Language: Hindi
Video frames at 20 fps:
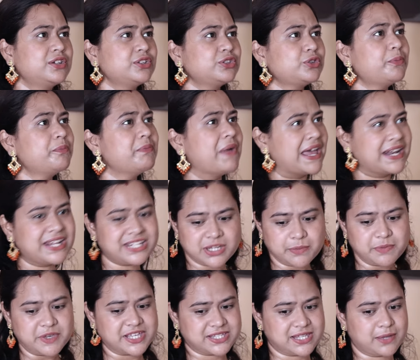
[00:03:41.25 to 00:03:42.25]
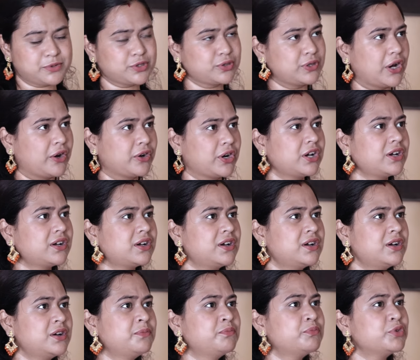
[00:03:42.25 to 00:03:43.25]
तो मैंने जब ये सब सुना होगा
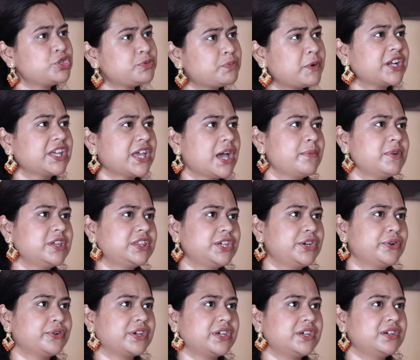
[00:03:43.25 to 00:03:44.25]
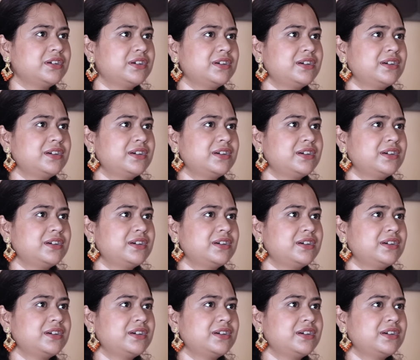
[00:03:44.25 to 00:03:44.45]
मुझ पर क्या बीती होगी